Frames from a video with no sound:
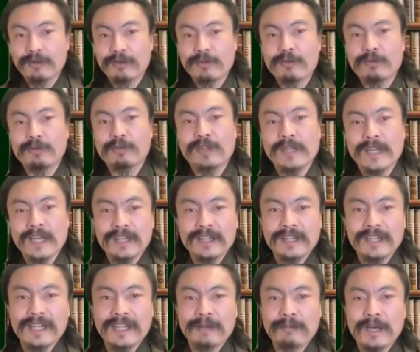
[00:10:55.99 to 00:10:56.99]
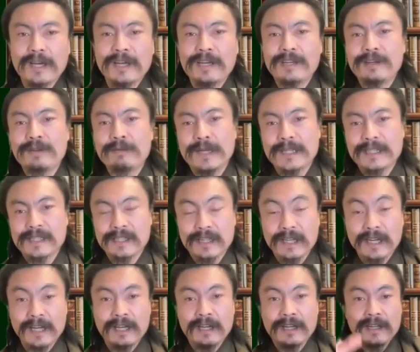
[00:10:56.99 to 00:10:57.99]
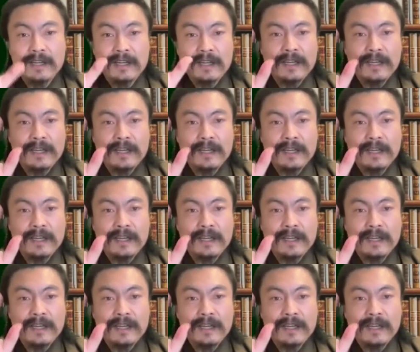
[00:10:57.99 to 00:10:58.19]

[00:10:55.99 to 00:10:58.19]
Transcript: ということでやってまいりますが、